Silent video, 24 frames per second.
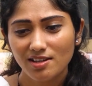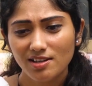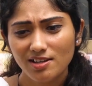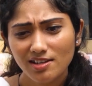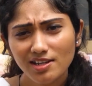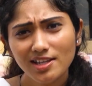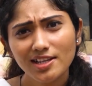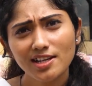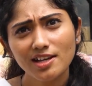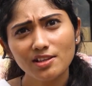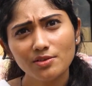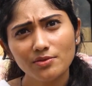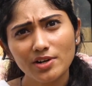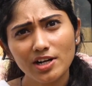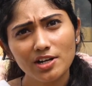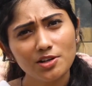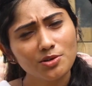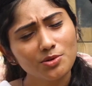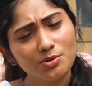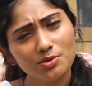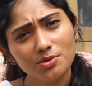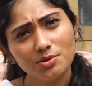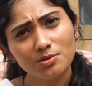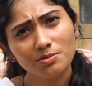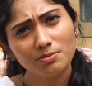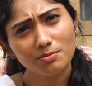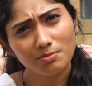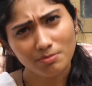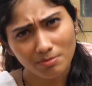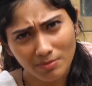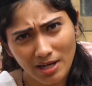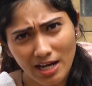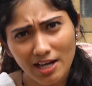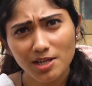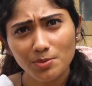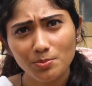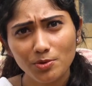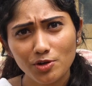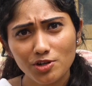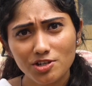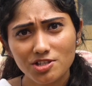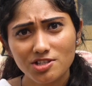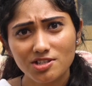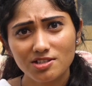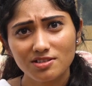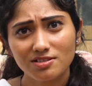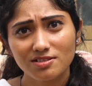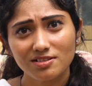இன்றைக்கி அந்த வழக்கம் மாறி
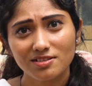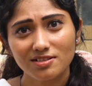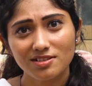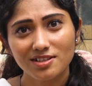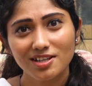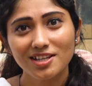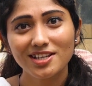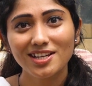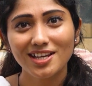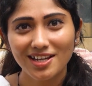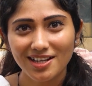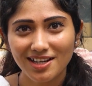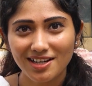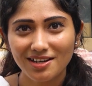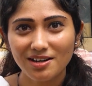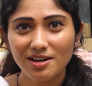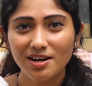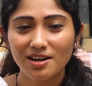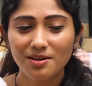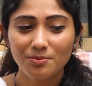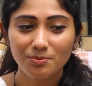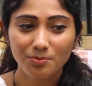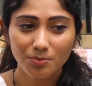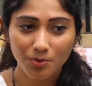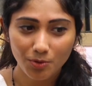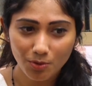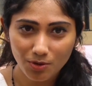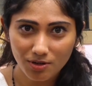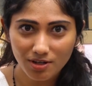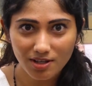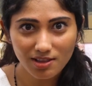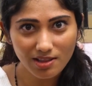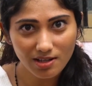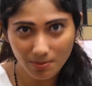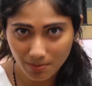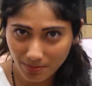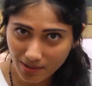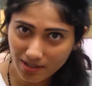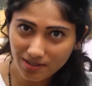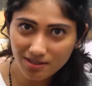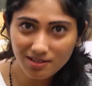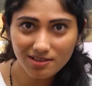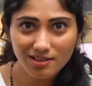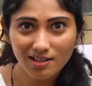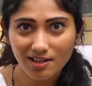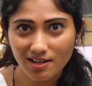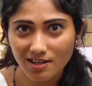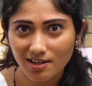போயிடுச்சு ஏன்னா போடுறதுக்கு
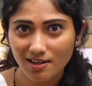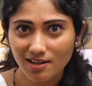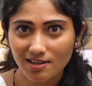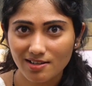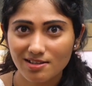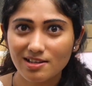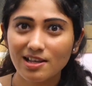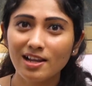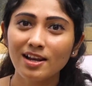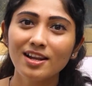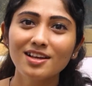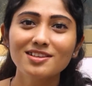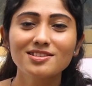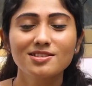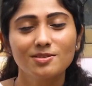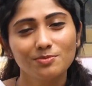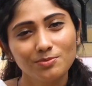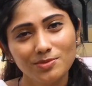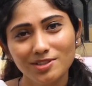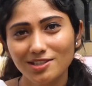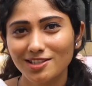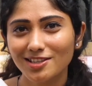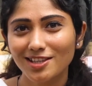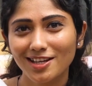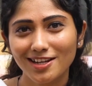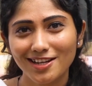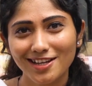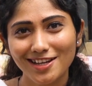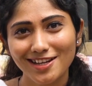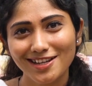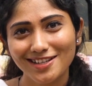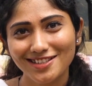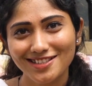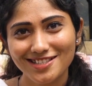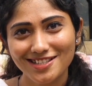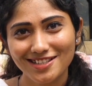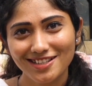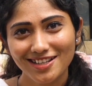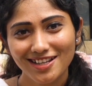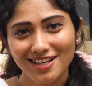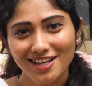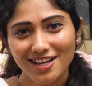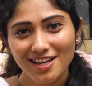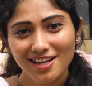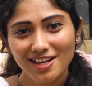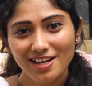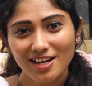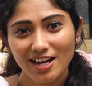மண் தர இல்லை எல்லாம் சிமெண்ட் தரையாயிடுச்சு
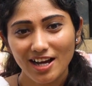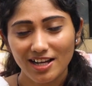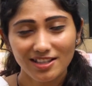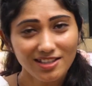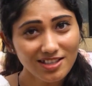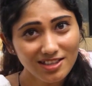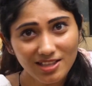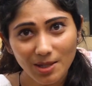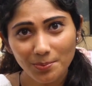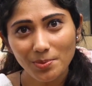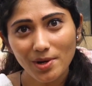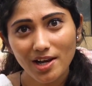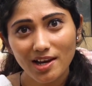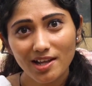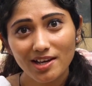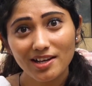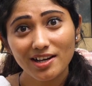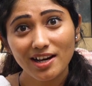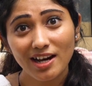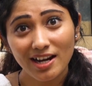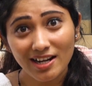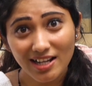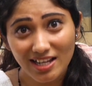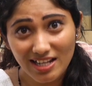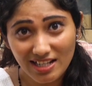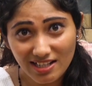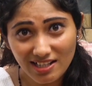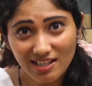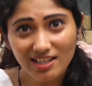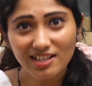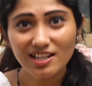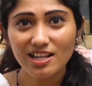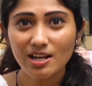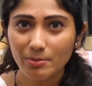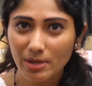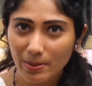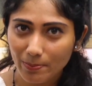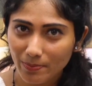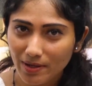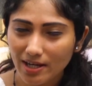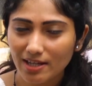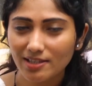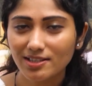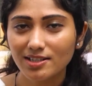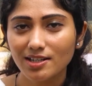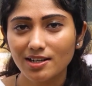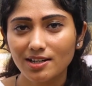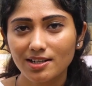அது தப்பு இல்லை ஆனால் இன்றைக்கி நம்மளை
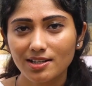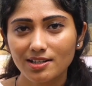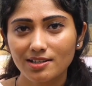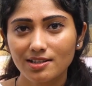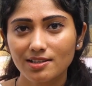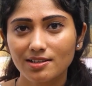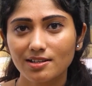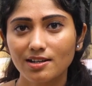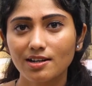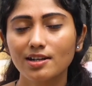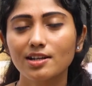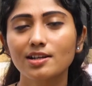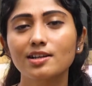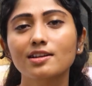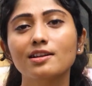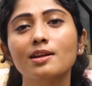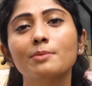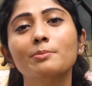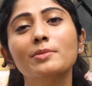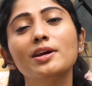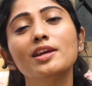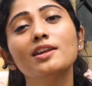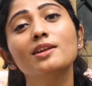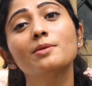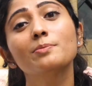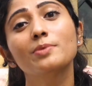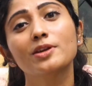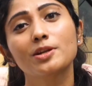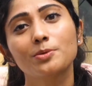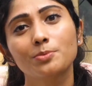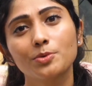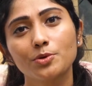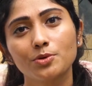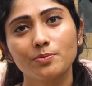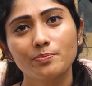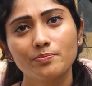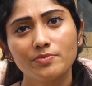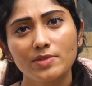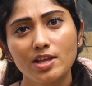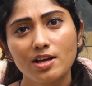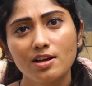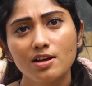பாதுகாக்கிறதுக்காக நம்ம என்ன பண்ண போகிறோம்